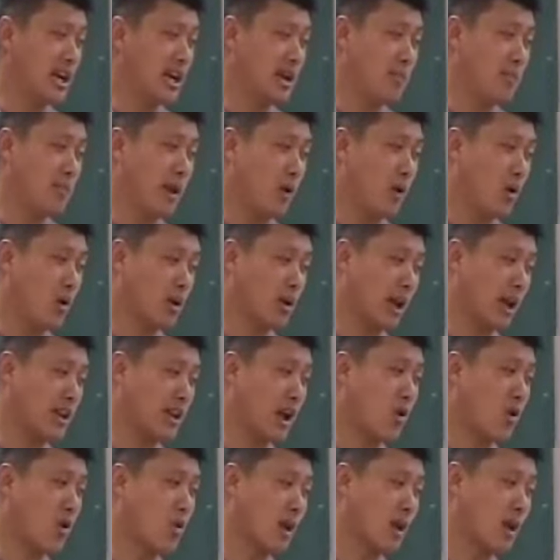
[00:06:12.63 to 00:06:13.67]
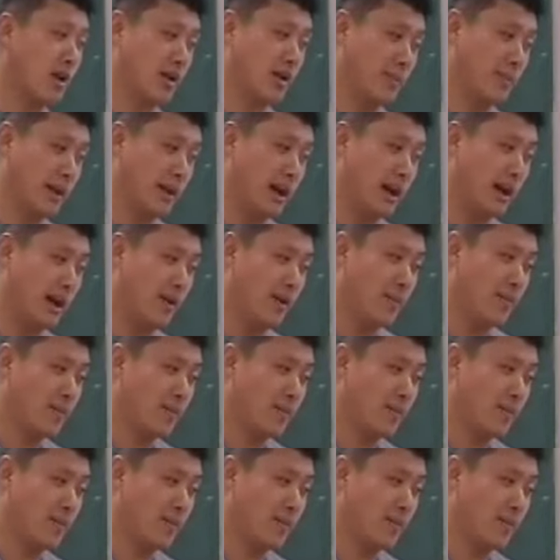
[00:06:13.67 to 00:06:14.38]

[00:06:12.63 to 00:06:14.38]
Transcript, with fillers: 立美国的，他应该功劳怎么样？